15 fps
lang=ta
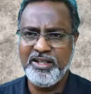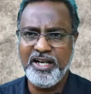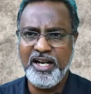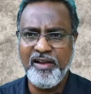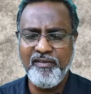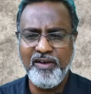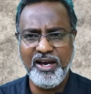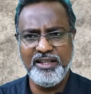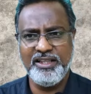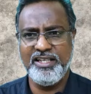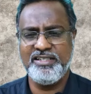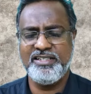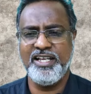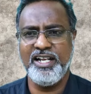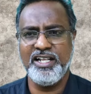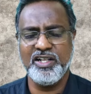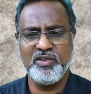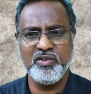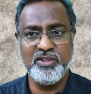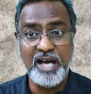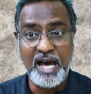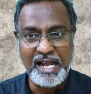வந்து நிர்வாகத்தை
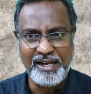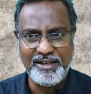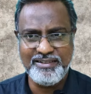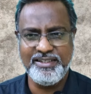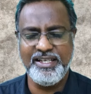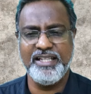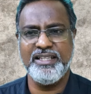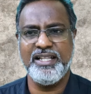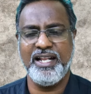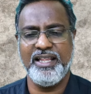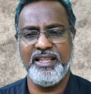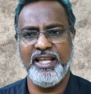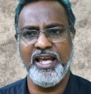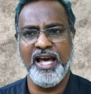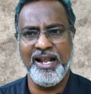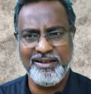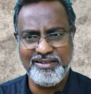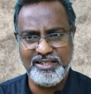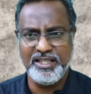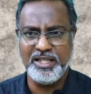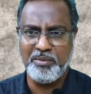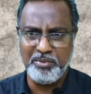சீர்திருத்தது அரசு எந்திரத்தை
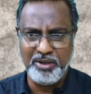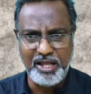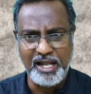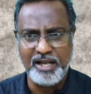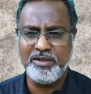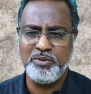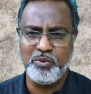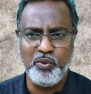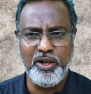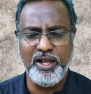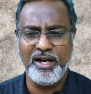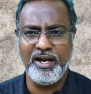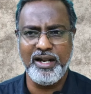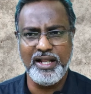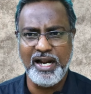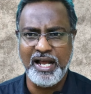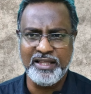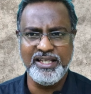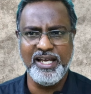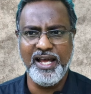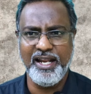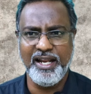அரசு எந்திரம் அரசு ஊழியர்கள் தான்
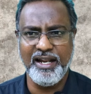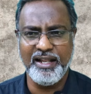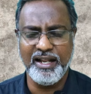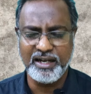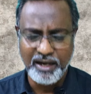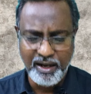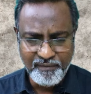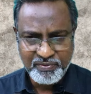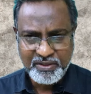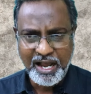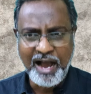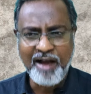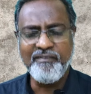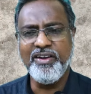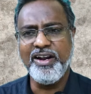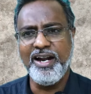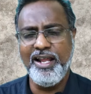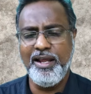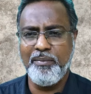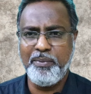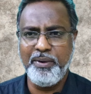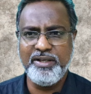அதிகாரிகள் தான்
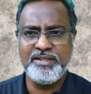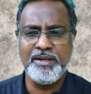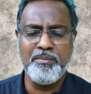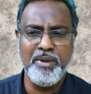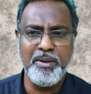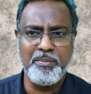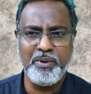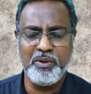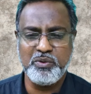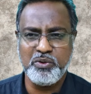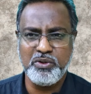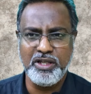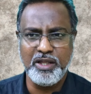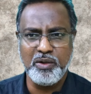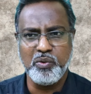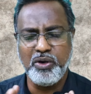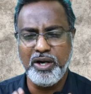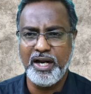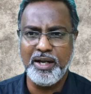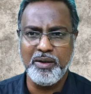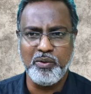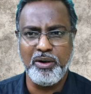அவர்களை எப்படி செம்மைப்படுத்துவதுங்களுக்கு
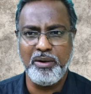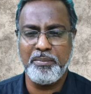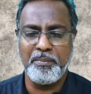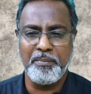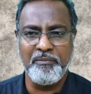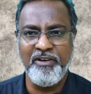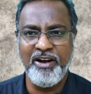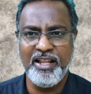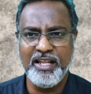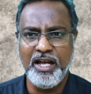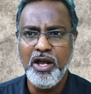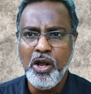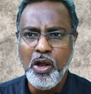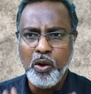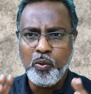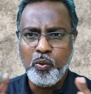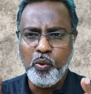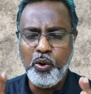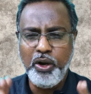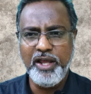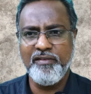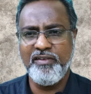உண்டான ஒரு வேலை தான்
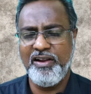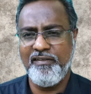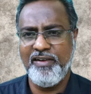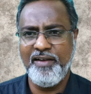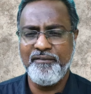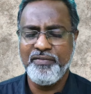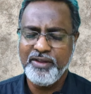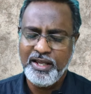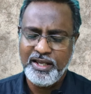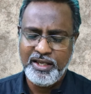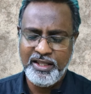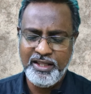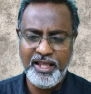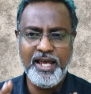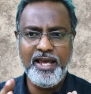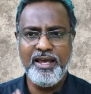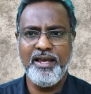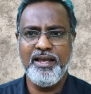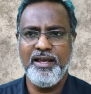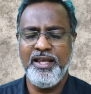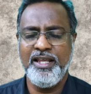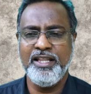கூடிய விரைவில் இதே
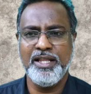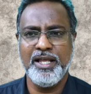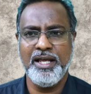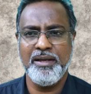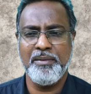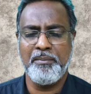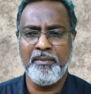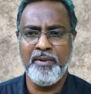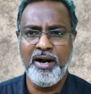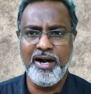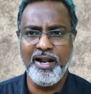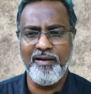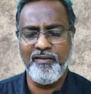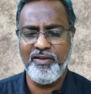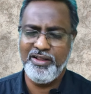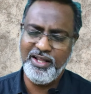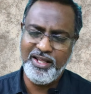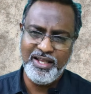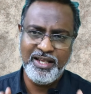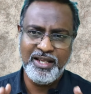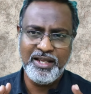இந்த மாடல் வந்து